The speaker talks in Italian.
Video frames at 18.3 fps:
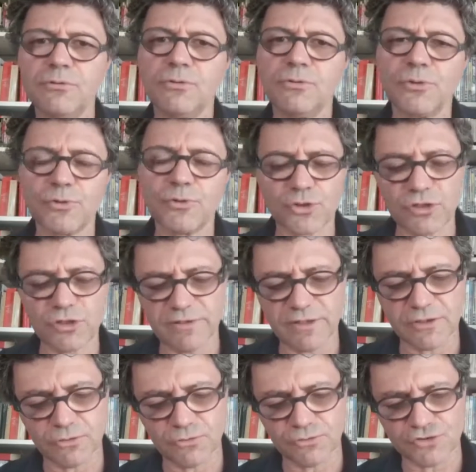non
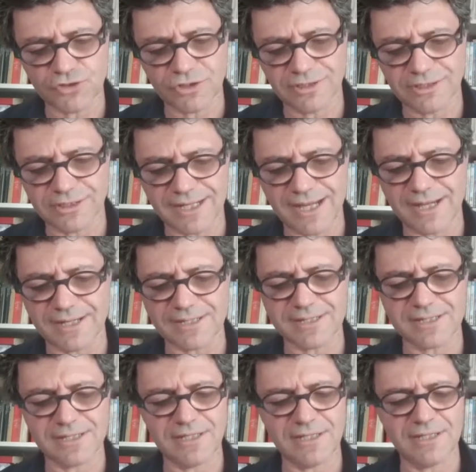riusciva a
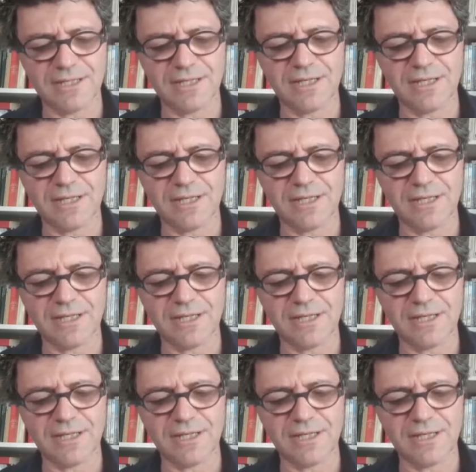concentrarsi.